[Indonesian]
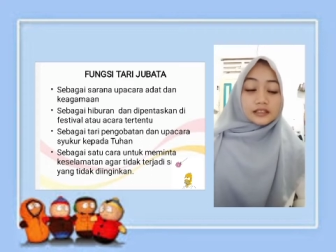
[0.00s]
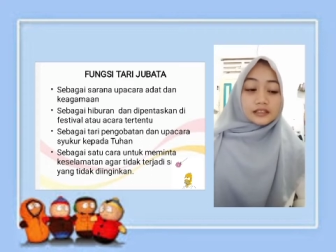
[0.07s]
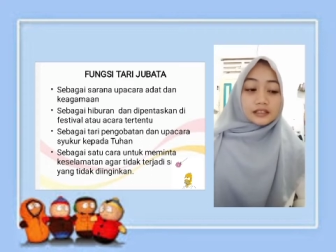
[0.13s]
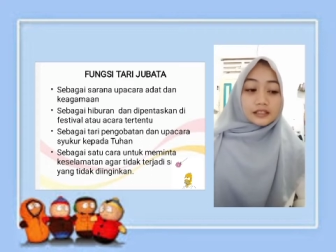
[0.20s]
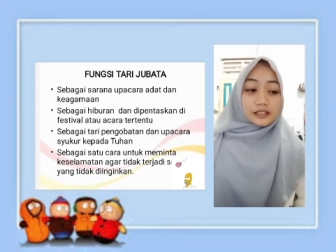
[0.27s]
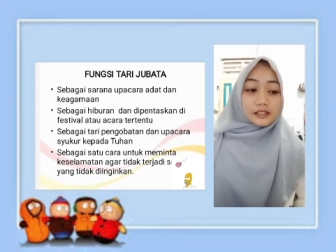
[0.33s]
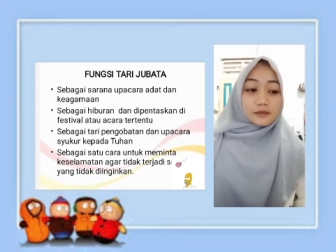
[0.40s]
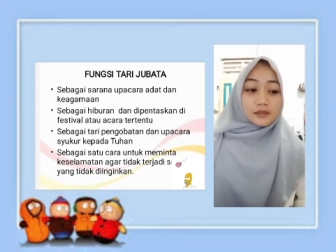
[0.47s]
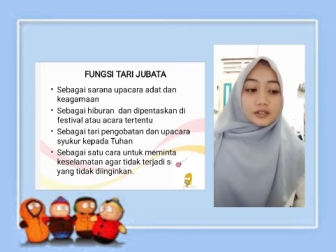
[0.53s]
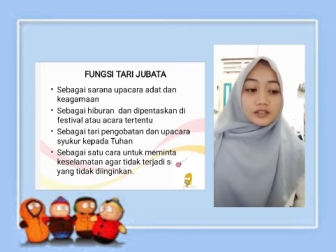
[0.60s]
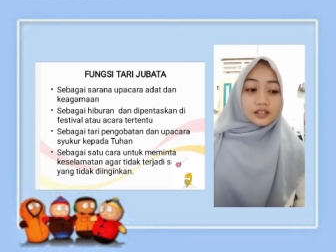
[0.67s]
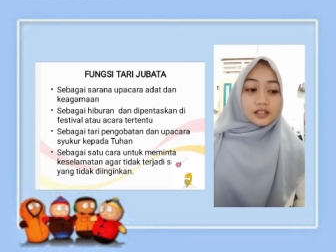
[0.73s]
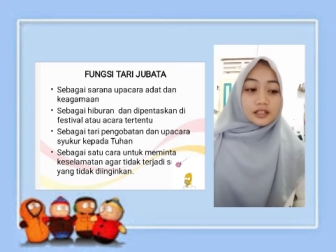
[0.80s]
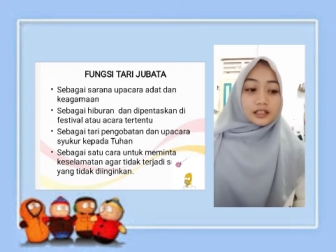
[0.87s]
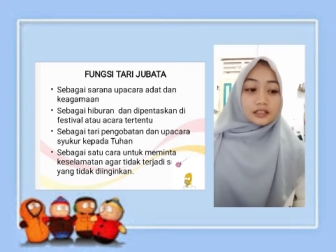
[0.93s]
Jadi
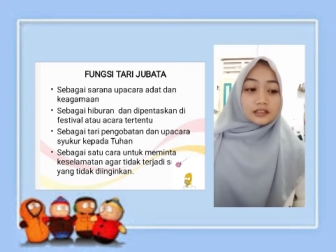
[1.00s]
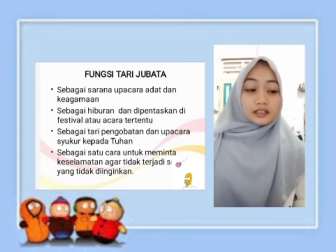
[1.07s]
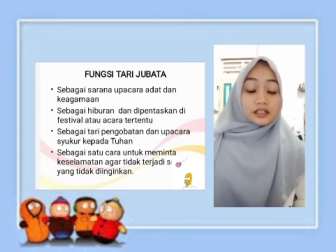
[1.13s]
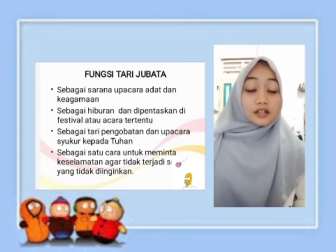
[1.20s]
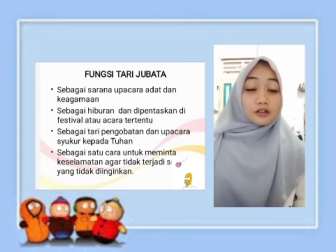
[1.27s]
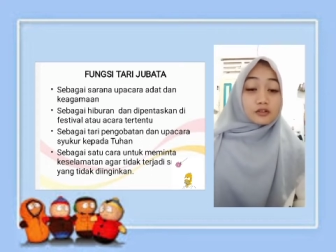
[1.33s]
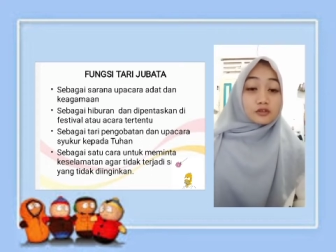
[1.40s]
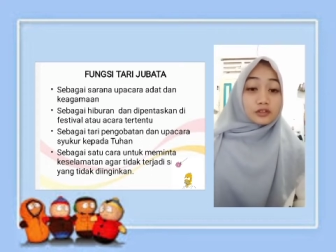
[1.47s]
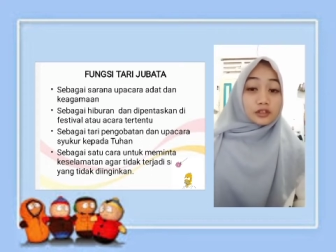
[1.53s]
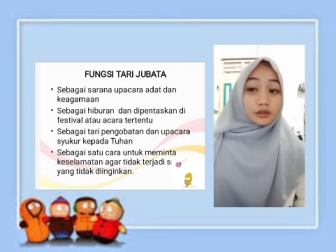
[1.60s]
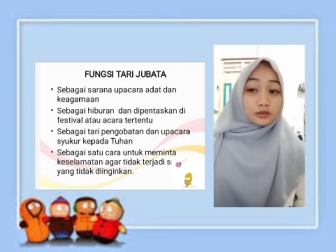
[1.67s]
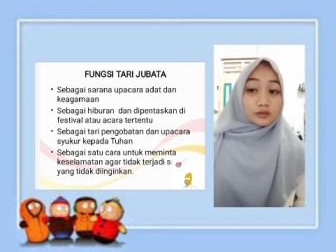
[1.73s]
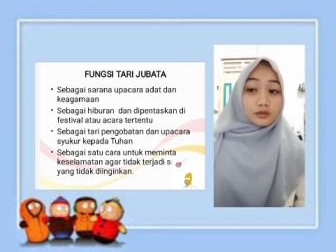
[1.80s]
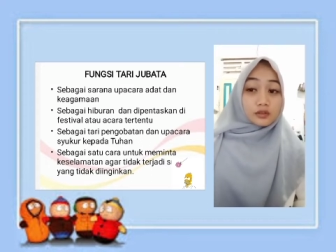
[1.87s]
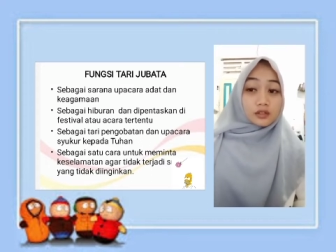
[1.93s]
masyarakat terdahulu
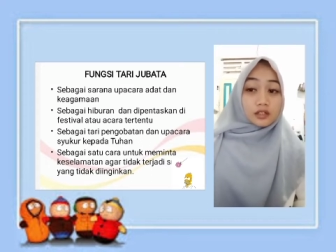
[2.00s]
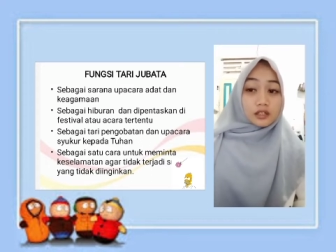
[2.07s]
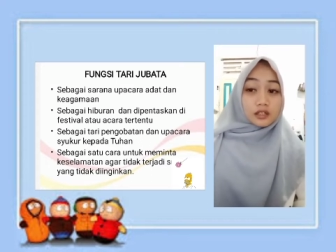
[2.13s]
itu